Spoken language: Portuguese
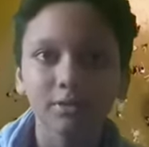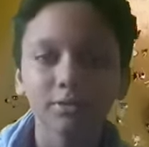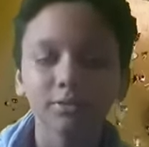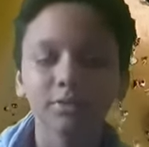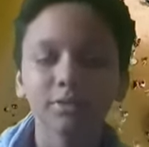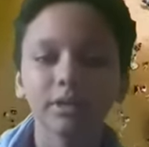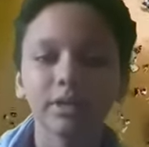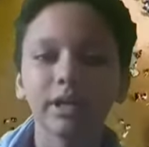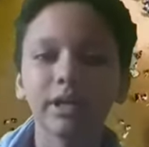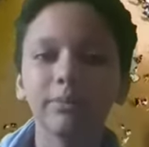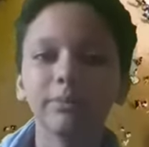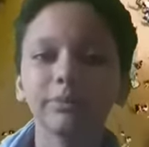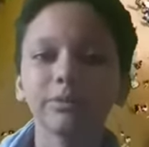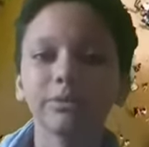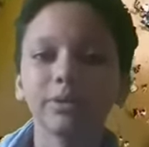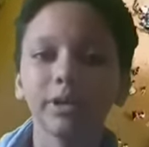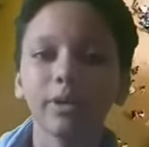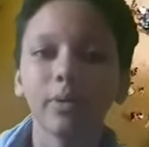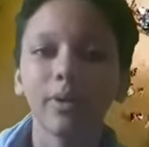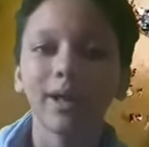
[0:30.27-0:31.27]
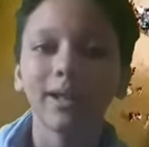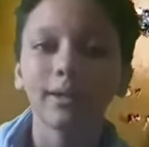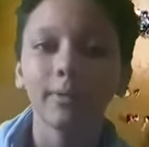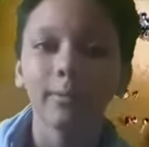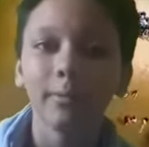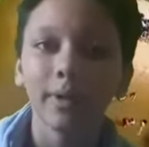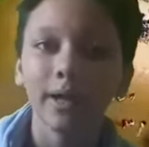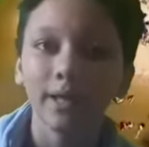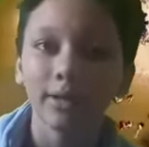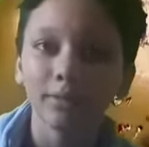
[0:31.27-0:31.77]
Dos campos tem o
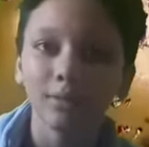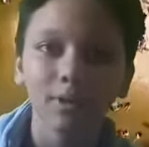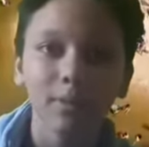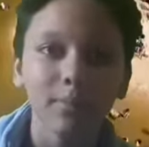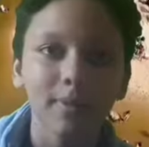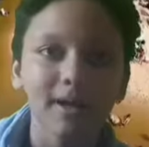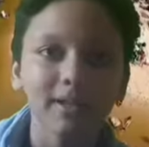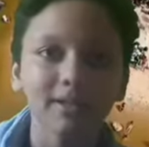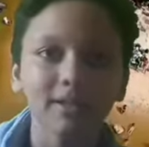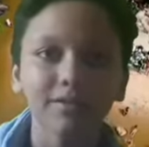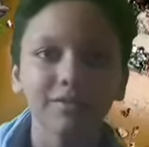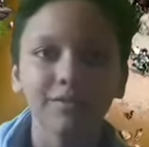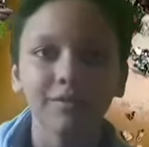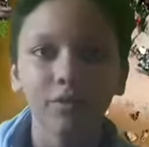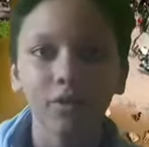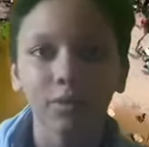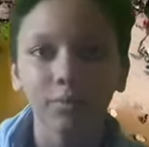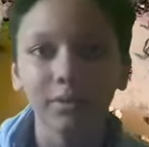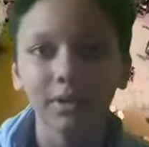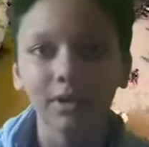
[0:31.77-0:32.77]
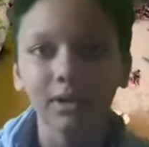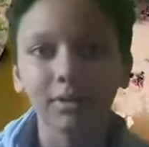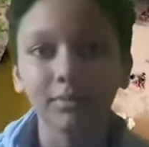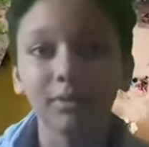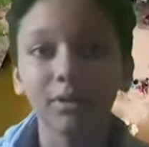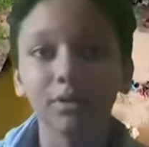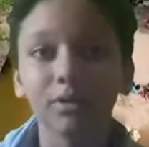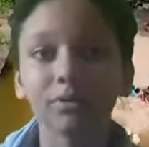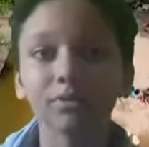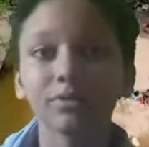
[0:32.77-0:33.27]
alimento que mata a fome e que
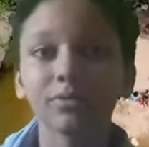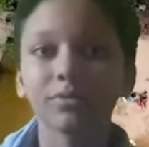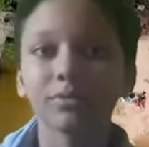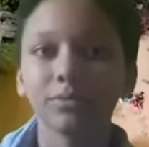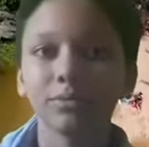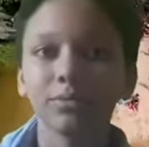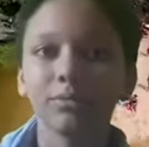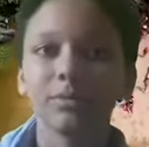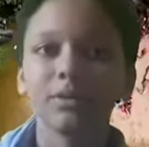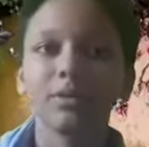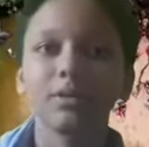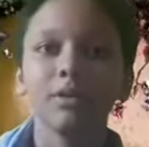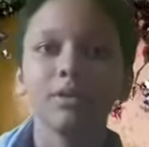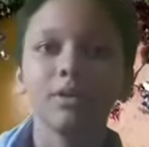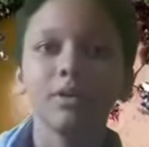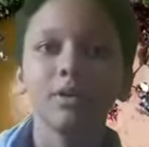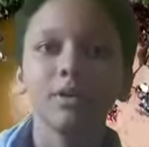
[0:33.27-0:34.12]
me consume.